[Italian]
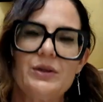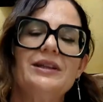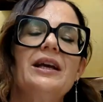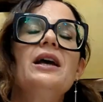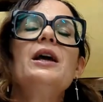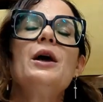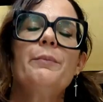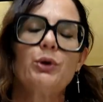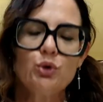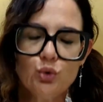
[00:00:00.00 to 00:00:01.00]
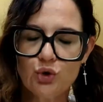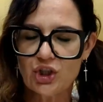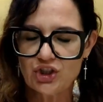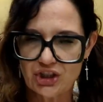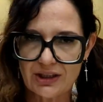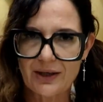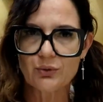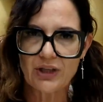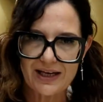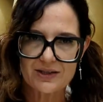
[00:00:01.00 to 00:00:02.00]
quindi produce circa un
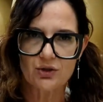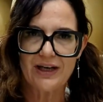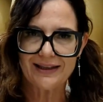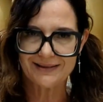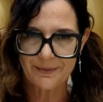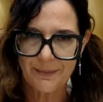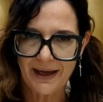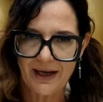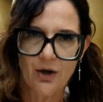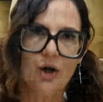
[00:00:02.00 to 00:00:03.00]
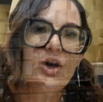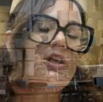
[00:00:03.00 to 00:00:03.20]
terzo di latte in meno.